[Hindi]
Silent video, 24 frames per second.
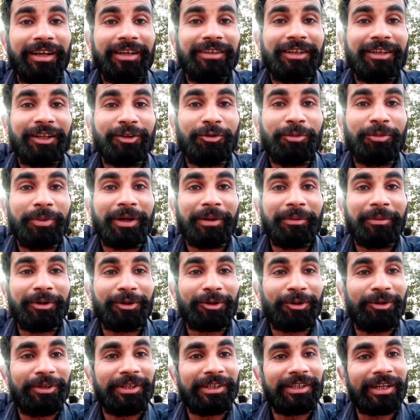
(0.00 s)
लेकिन दस रुपये का
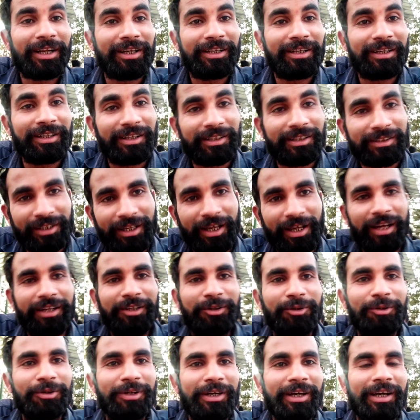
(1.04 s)
पेट्रोल ये डालने के लिए
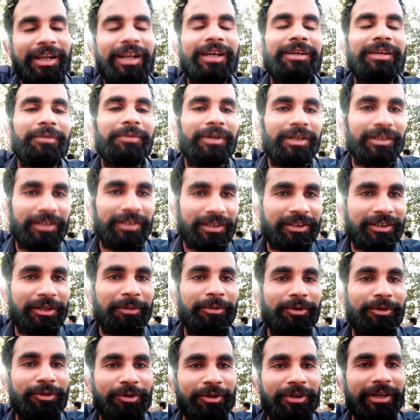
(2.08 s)
तैयार ही हो गए हालांकि मैंने
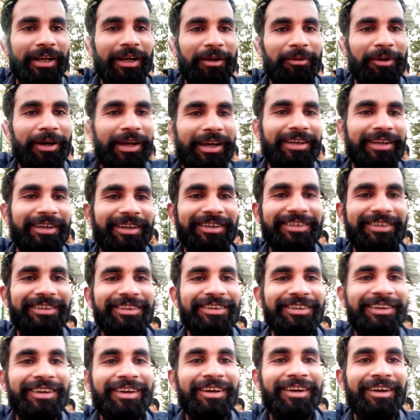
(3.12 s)
दस का पेट्रोल डलवाया
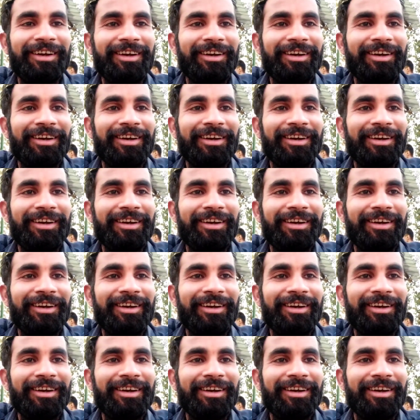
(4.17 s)
नहीं